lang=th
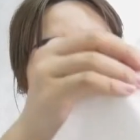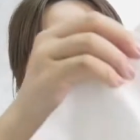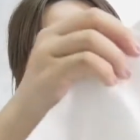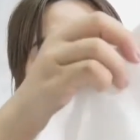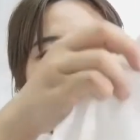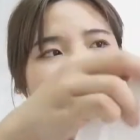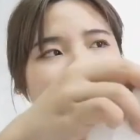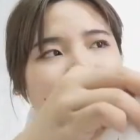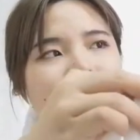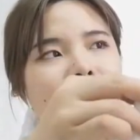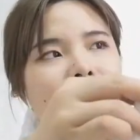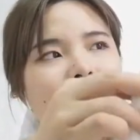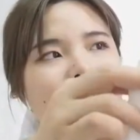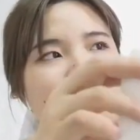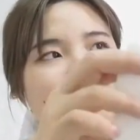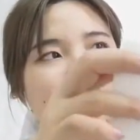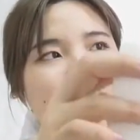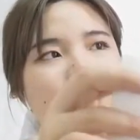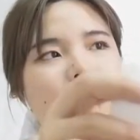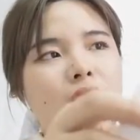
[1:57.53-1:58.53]
ถ้าแนะ
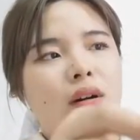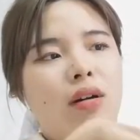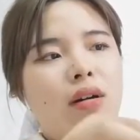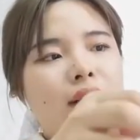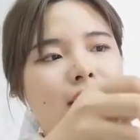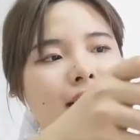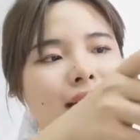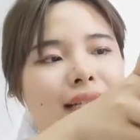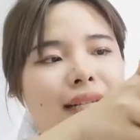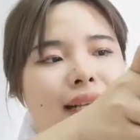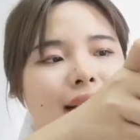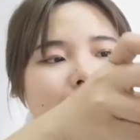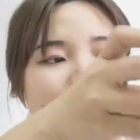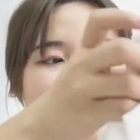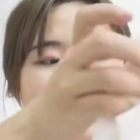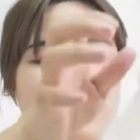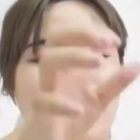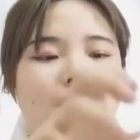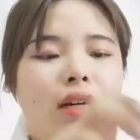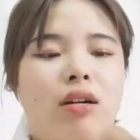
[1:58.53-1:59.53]
นำก็จริงๆ
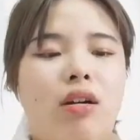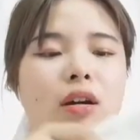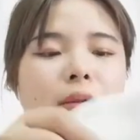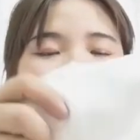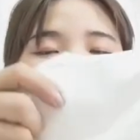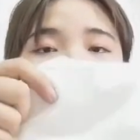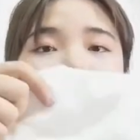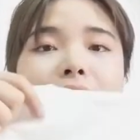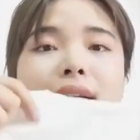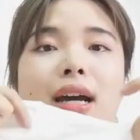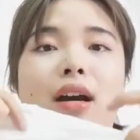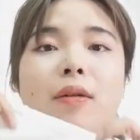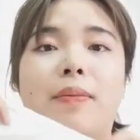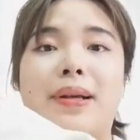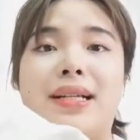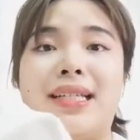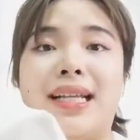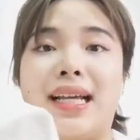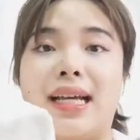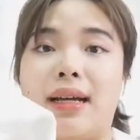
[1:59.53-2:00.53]
อ่ะเสื้อครอปก็ยังเอาไป
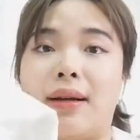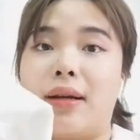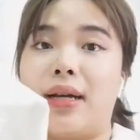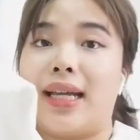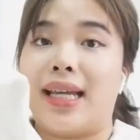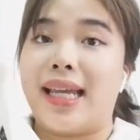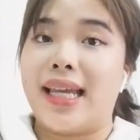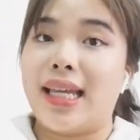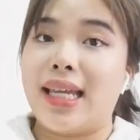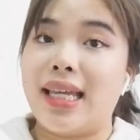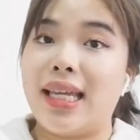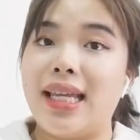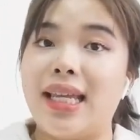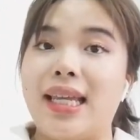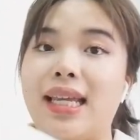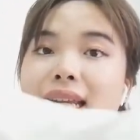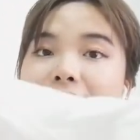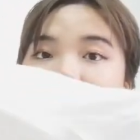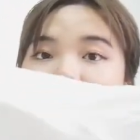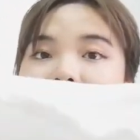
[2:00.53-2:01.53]
ใส่กับกางเกงยี
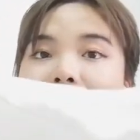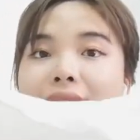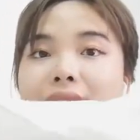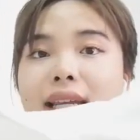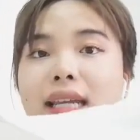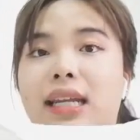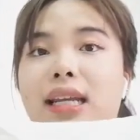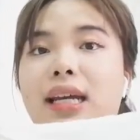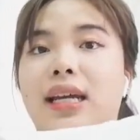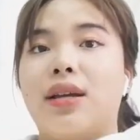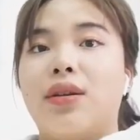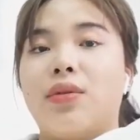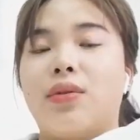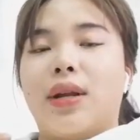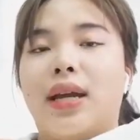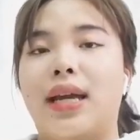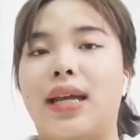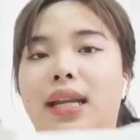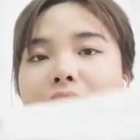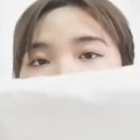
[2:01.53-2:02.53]
นหรืออะไรอย่างนี้ได้อยู่
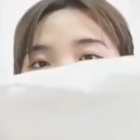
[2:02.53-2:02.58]
นะ อันนี้อา